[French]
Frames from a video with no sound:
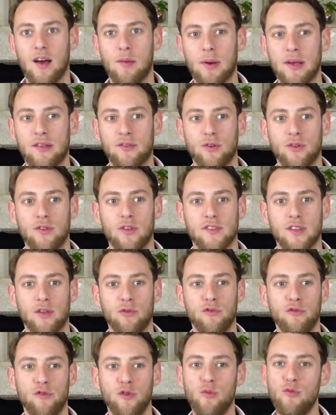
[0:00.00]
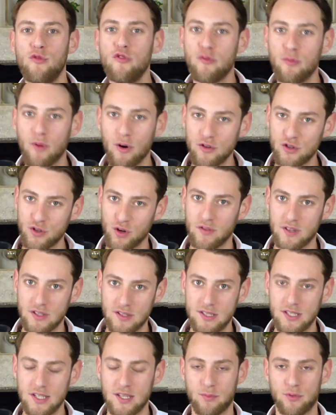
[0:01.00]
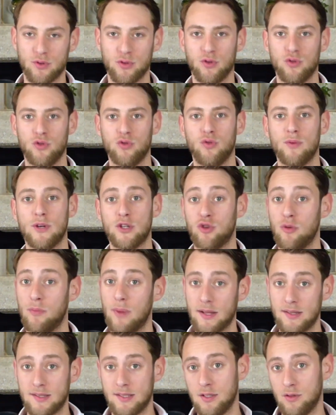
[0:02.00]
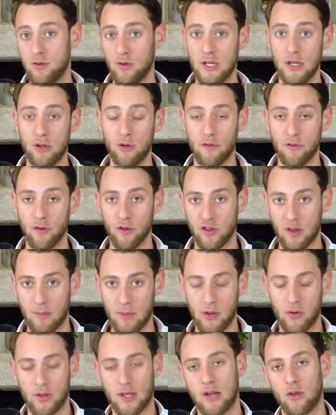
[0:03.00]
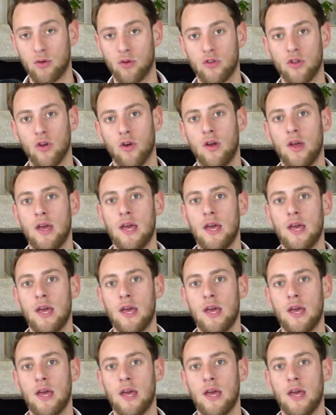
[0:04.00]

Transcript: presque dans un nouveau mouvement j'ai envie de dire puisque du coup bah, je suis parti de l'île de France et maintenant quelques temps